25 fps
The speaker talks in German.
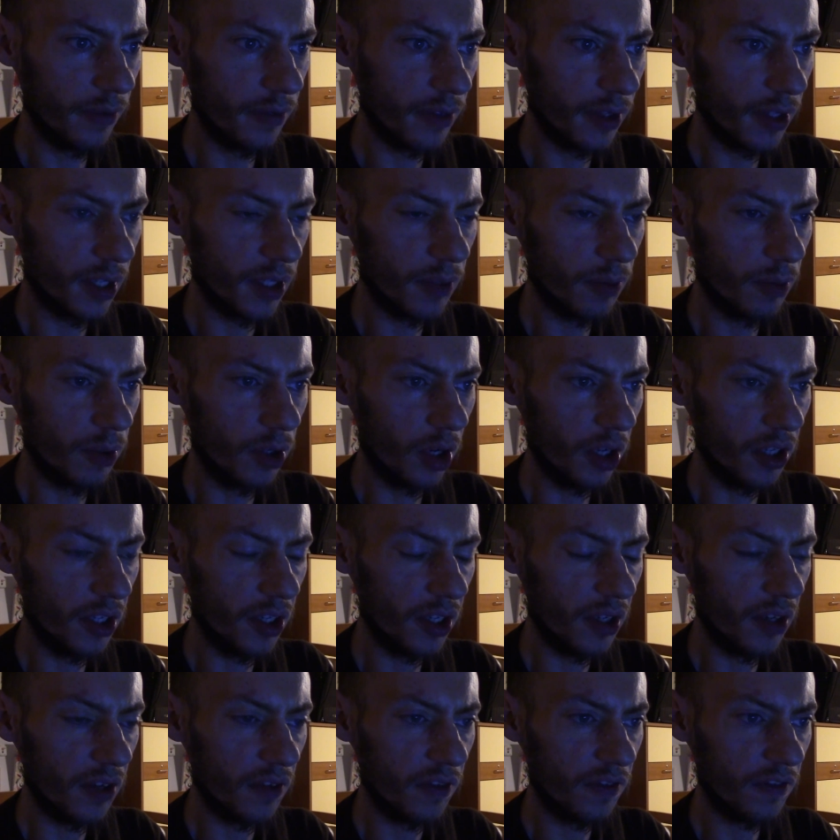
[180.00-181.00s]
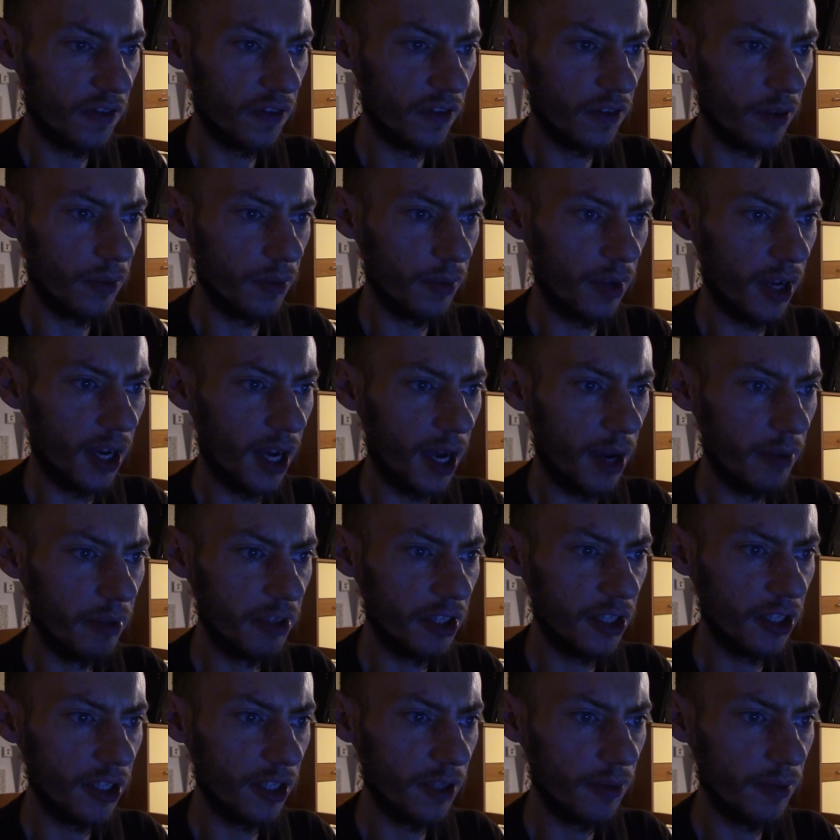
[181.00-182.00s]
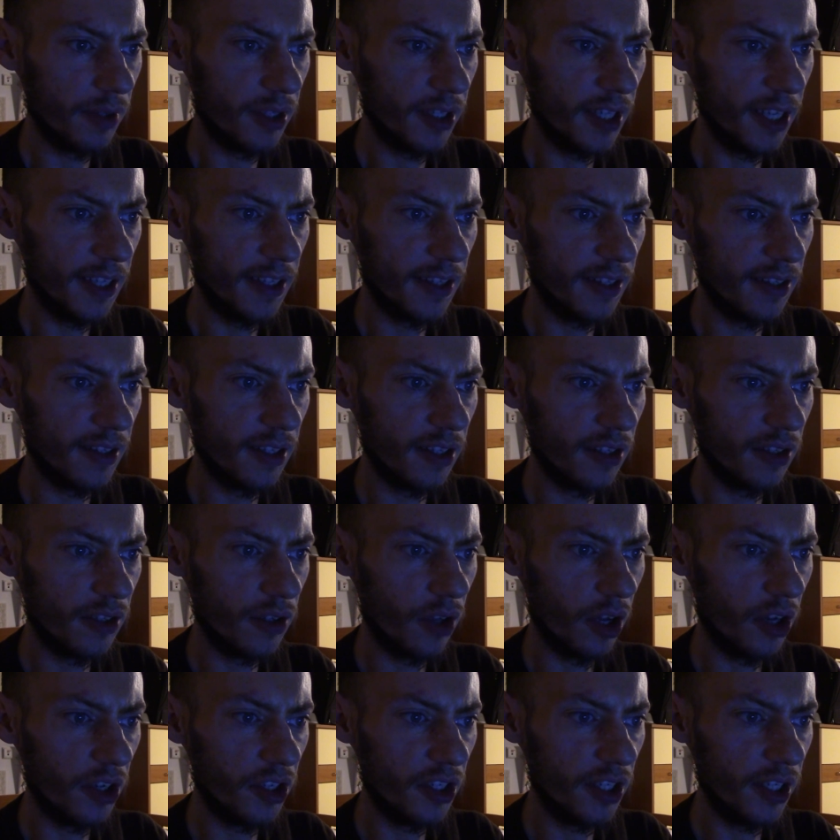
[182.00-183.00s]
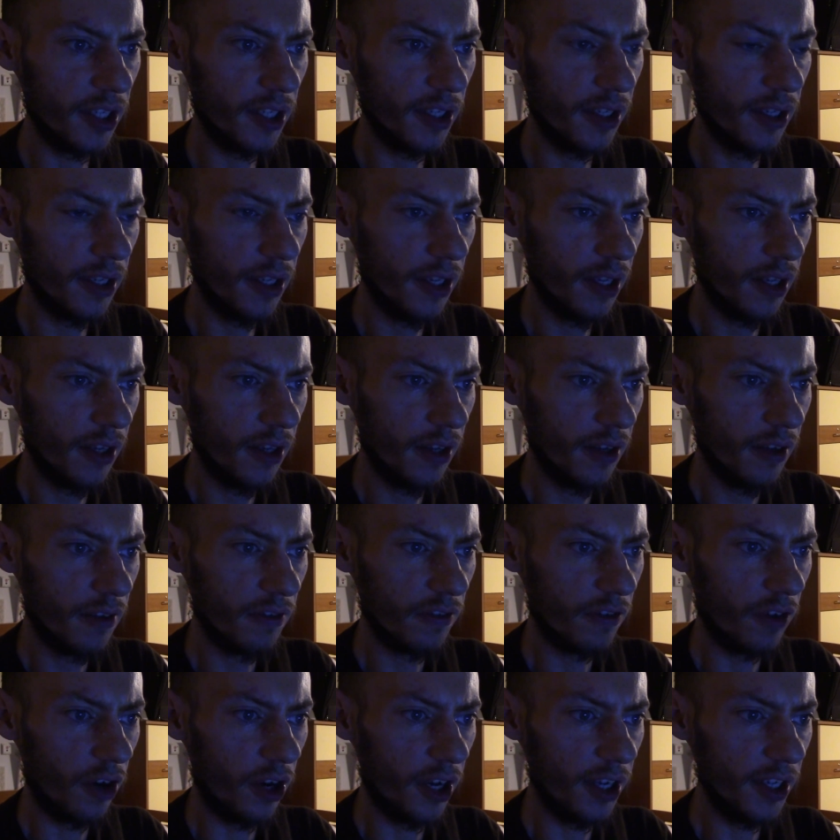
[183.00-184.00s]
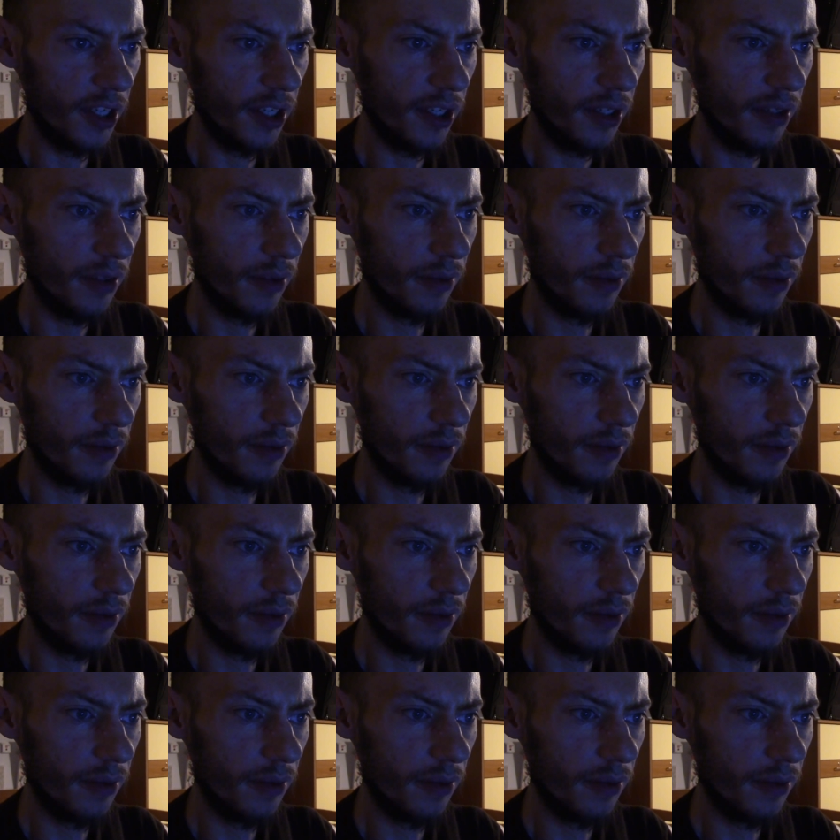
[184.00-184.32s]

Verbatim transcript: das bedeutet auf, vom Arabischen übersetzt ins Deutsche Freude.